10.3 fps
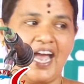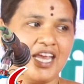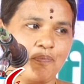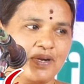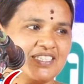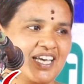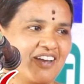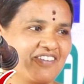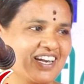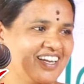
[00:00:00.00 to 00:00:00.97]
ஐயப்பன்
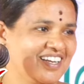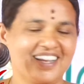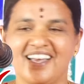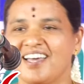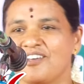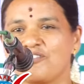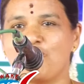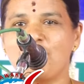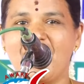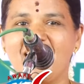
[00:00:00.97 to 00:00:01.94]
சார் அவர்கள்
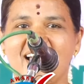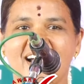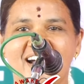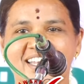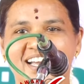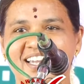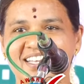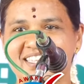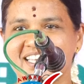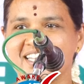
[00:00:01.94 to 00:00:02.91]
ரொம்ப அழகா
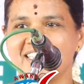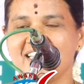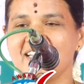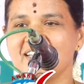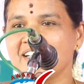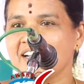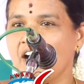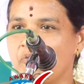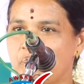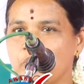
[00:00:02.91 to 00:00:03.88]
எங்களை திருத்தி
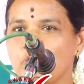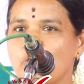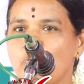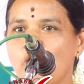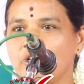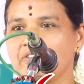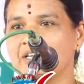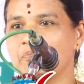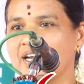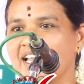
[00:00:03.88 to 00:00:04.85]
அப்படி ஒரு
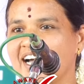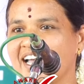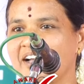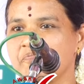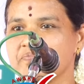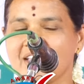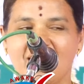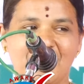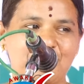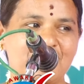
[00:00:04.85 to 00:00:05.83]
மோட்டிவேட் பண்ணாங்க
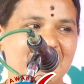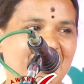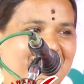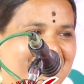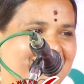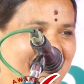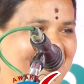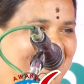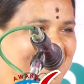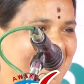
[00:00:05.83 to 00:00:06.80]
அதுக்கும் நான்
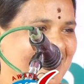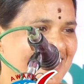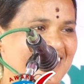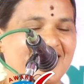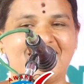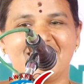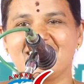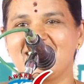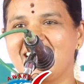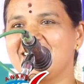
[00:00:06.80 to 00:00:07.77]
நன்றி சார்
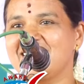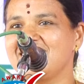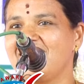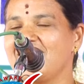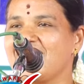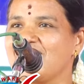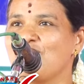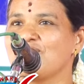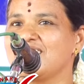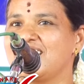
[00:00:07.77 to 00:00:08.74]
இது நன்றி தான்
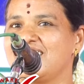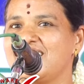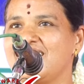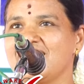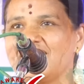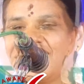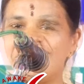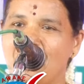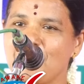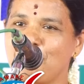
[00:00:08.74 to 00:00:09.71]
கடவுளுக்கு நன்றி
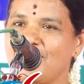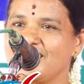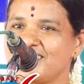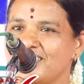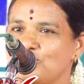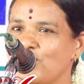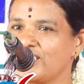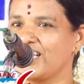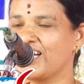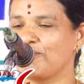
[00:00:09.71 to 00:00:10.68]
இந்த வாய்ப்பளித்த
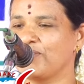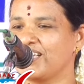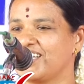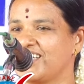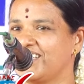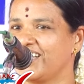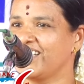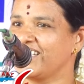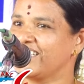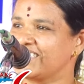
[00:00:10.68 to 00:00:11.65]
சுரேஷ் அகாடமிக்கு நன்றி
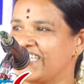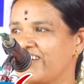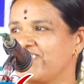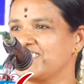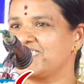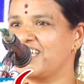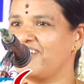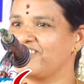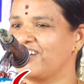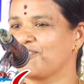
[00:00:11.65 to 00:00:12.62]
சரவணன்
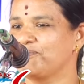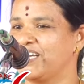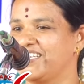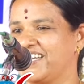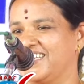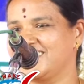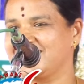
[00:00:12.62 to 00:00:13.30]
சார் அவர்களுக்கும் நன்றி